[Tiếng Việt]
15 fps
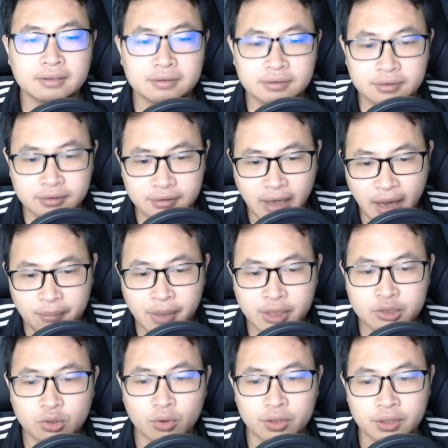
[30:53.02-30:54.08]
đã biết
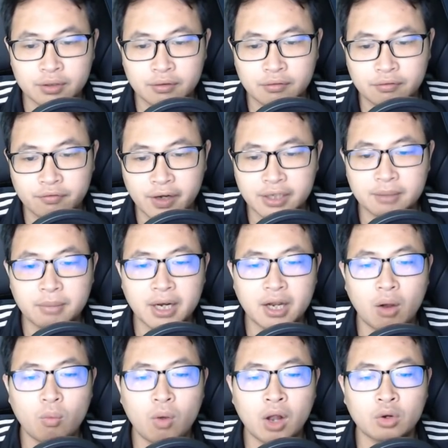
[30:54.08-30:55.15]
rồi, vậy thì mời
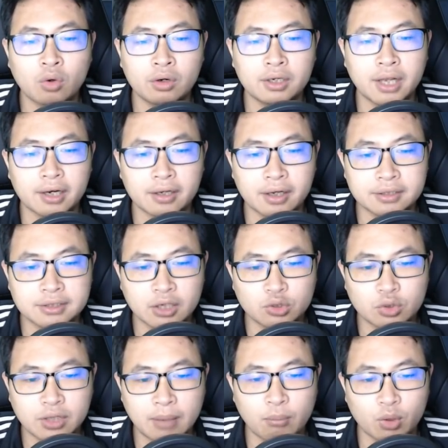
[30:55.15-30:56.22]
Hồng Hoang Cốt Điện người dâng cho
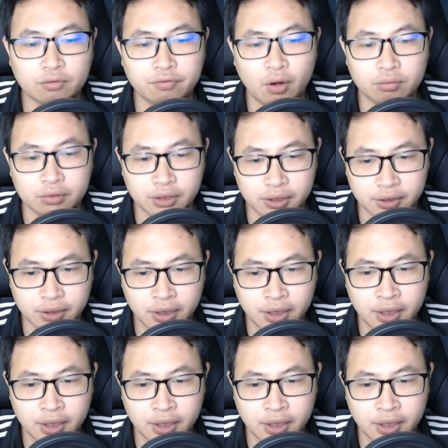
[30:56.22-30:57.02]
ta một phong thư,